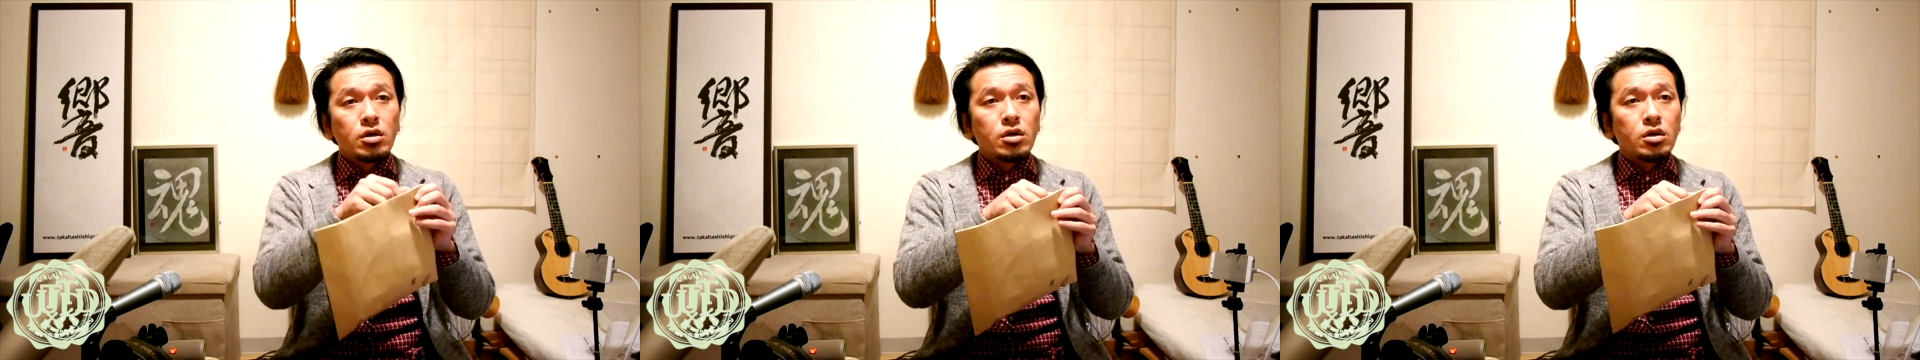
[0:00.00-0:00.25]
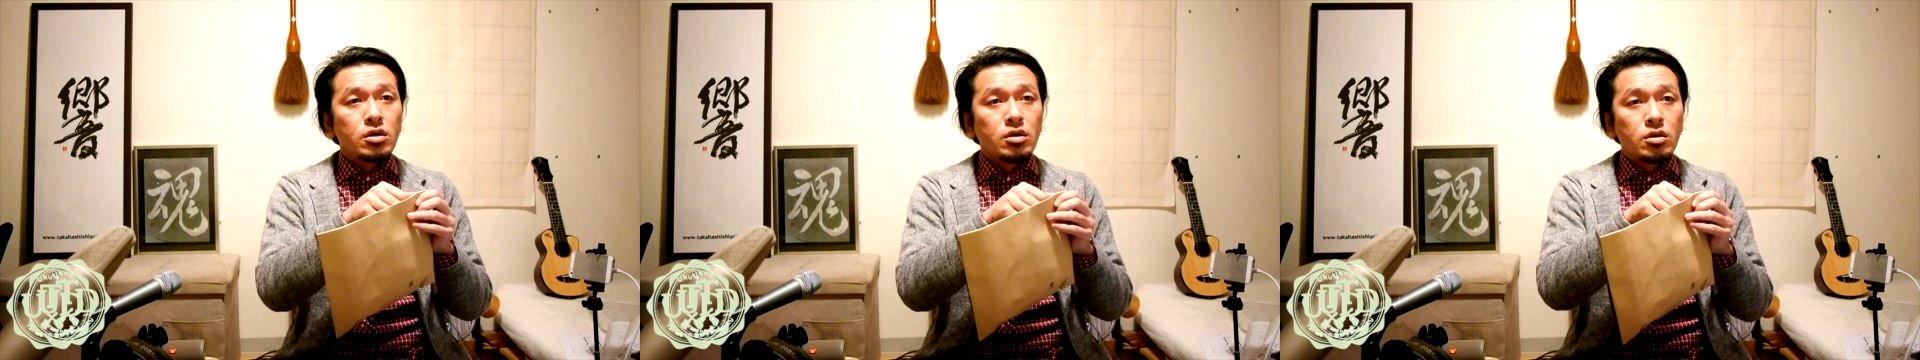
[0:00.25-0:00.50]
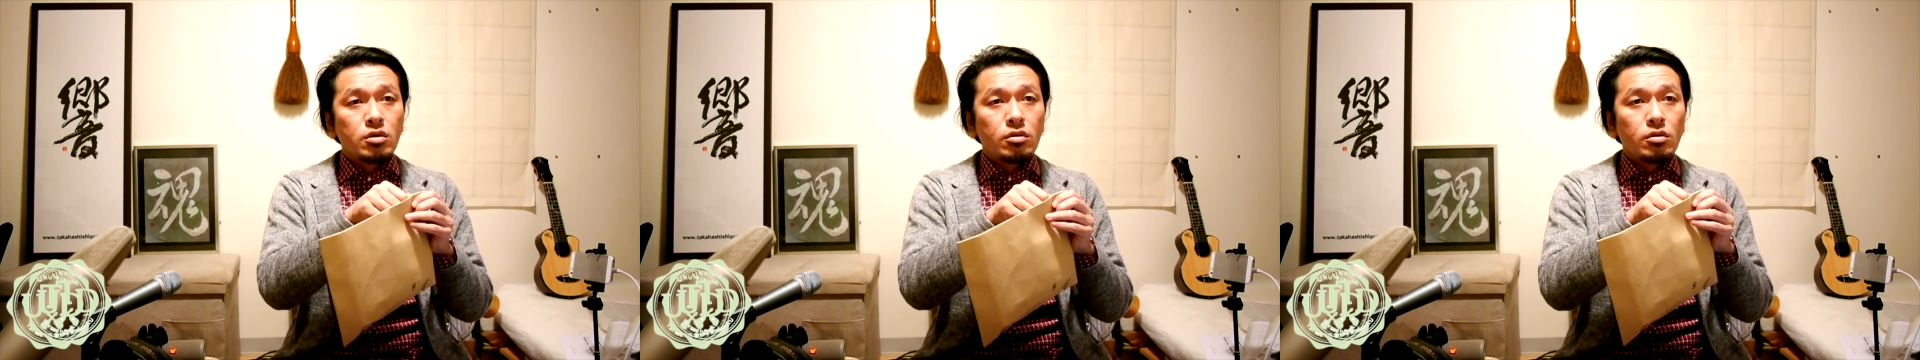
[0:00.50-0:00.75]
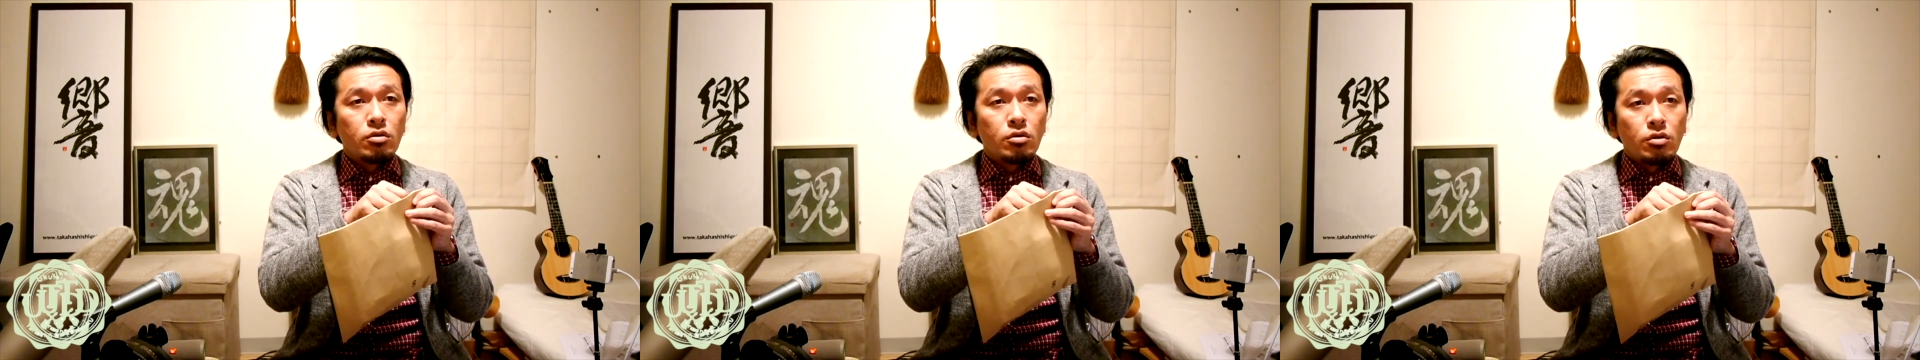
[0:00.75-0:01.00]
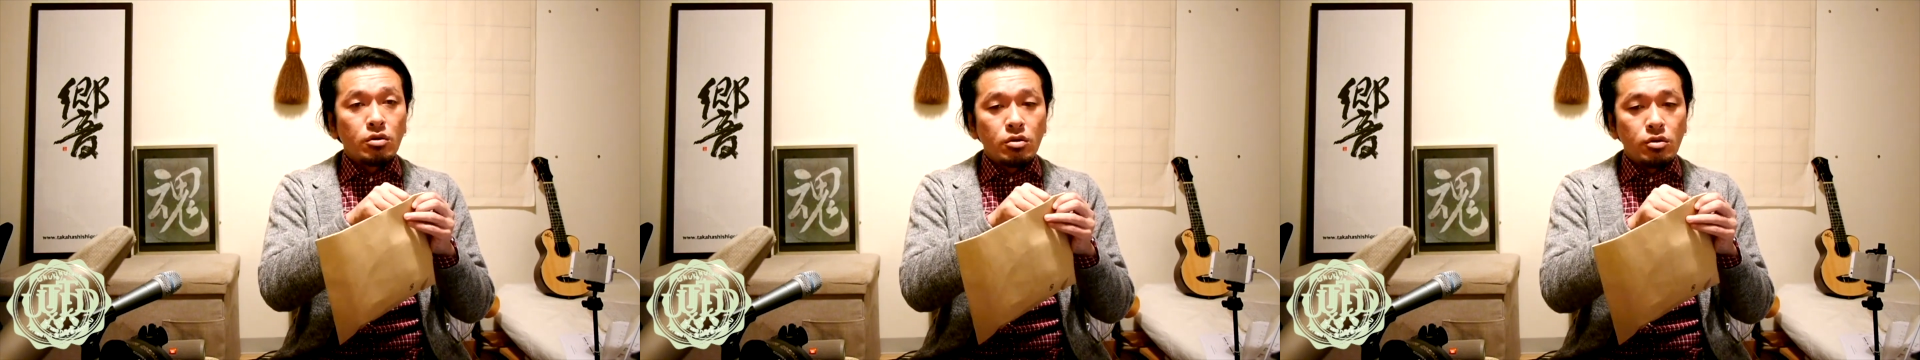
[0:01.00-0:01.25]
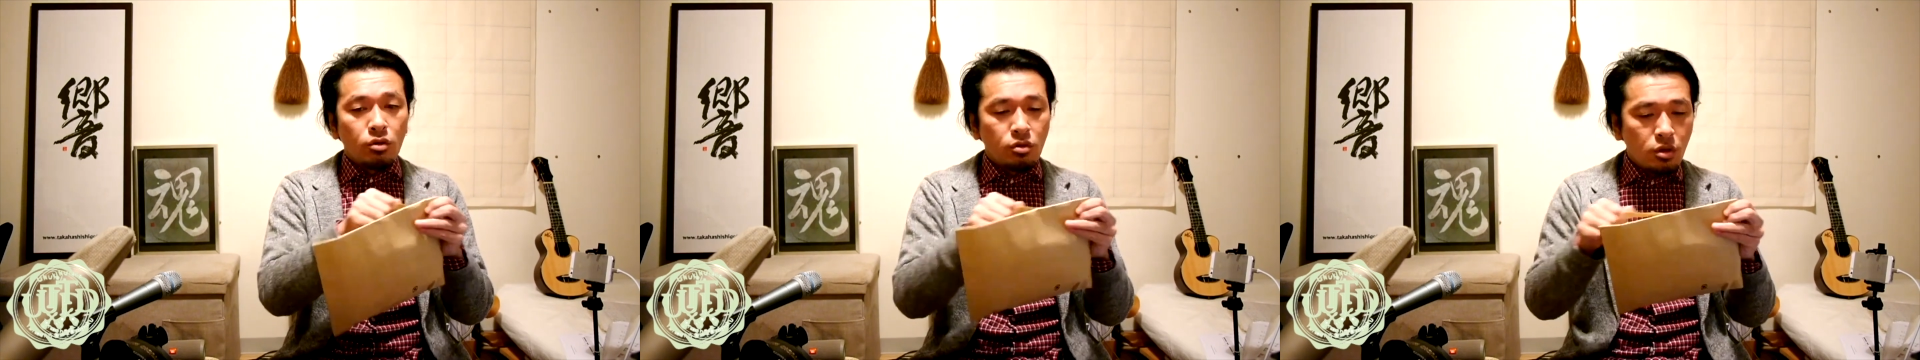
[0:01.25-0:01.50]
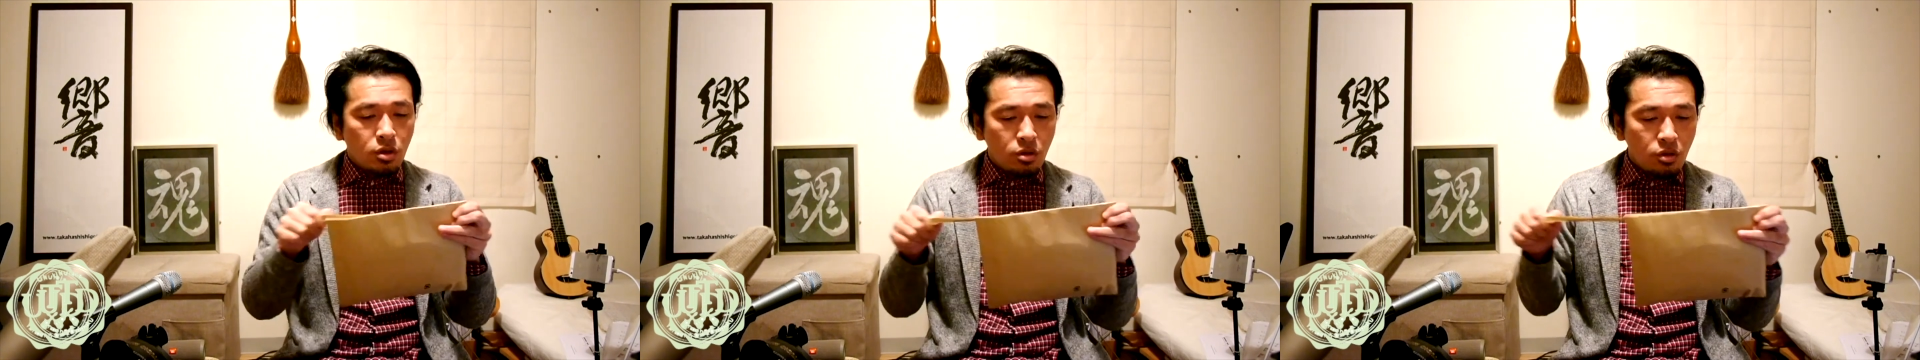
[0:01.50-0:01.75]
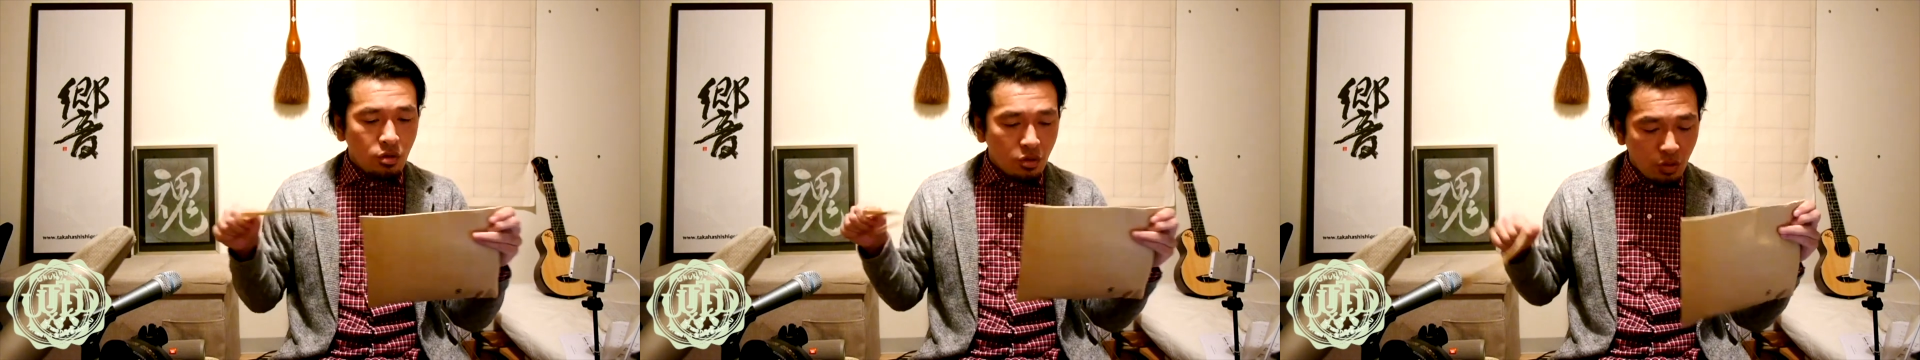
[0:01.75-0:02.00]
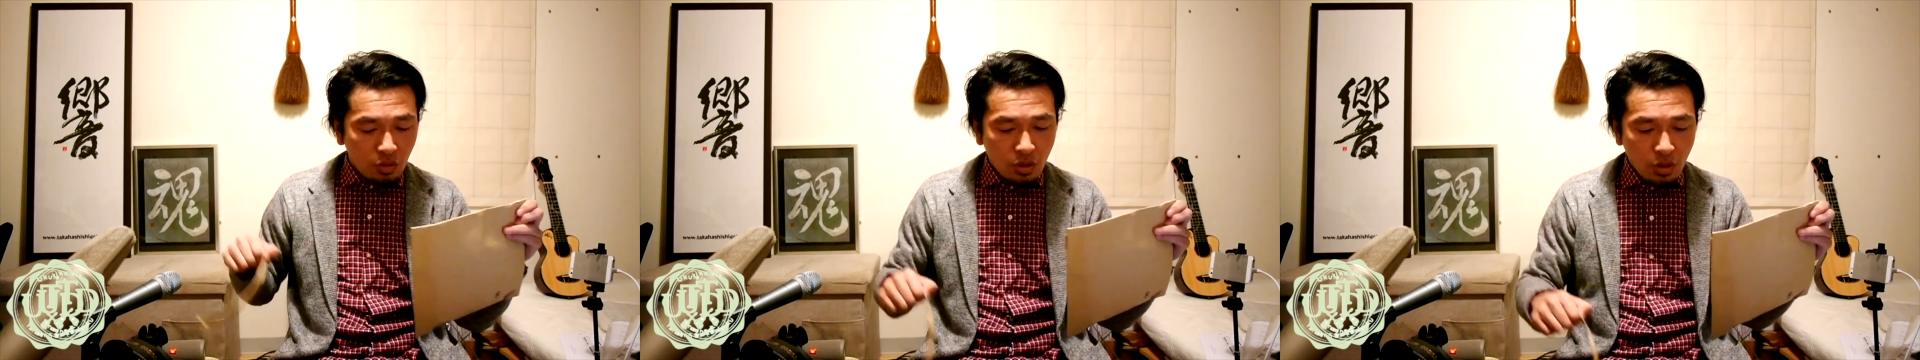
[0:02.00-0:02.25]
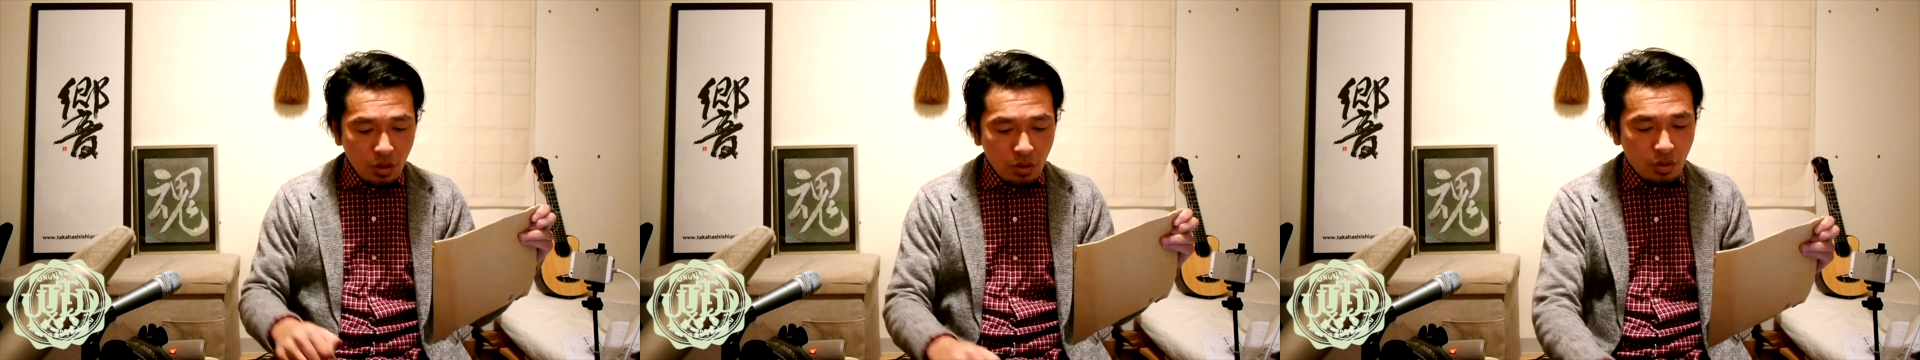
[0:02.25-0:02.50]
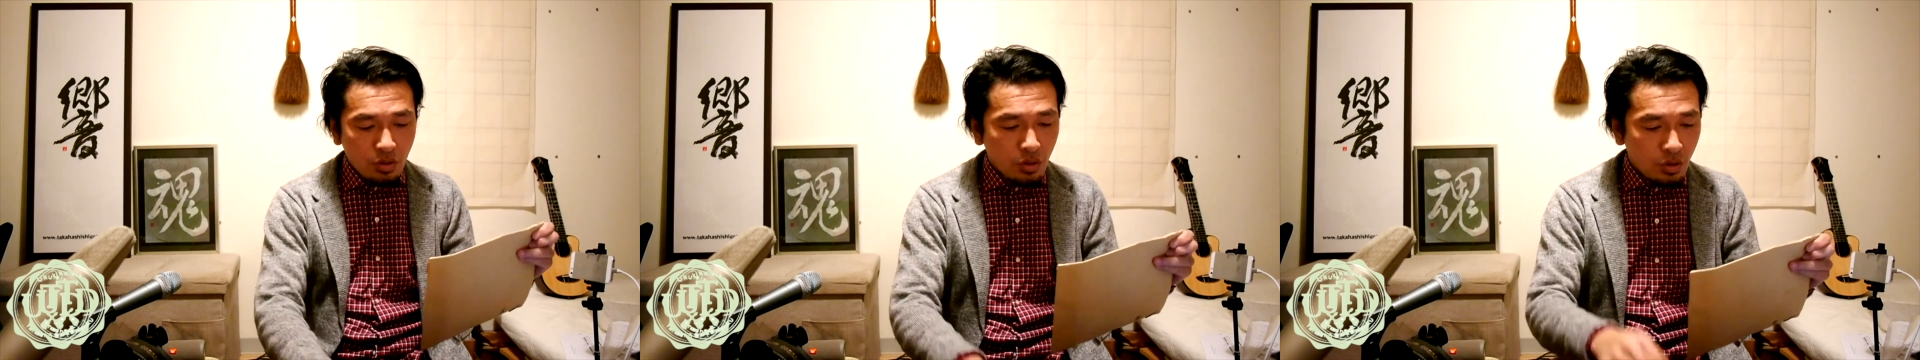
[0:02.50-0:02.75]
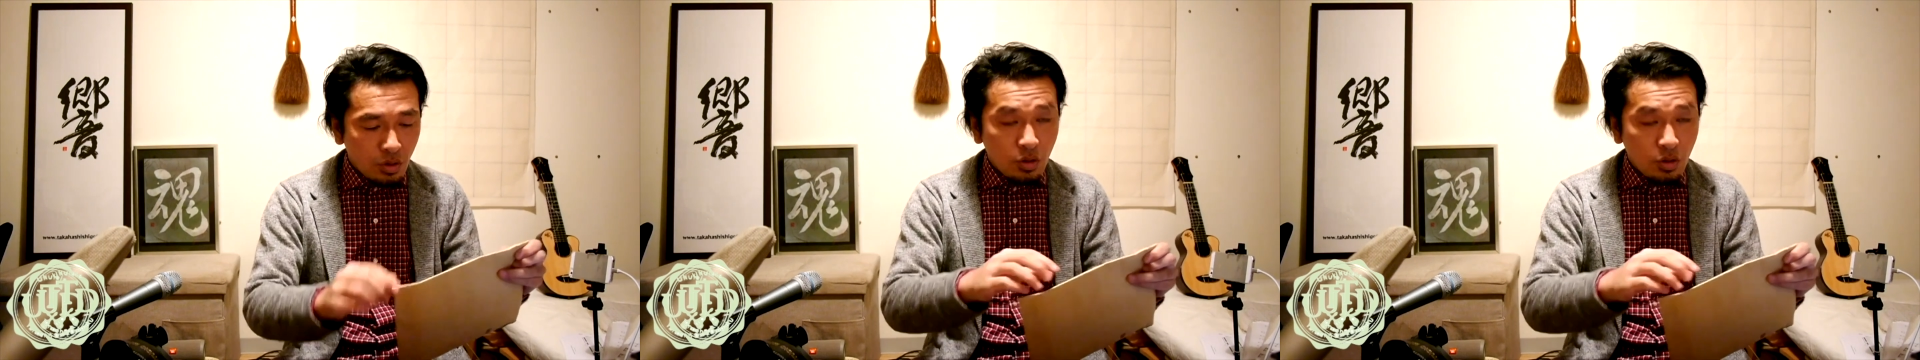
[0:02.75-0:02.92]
湿度測定する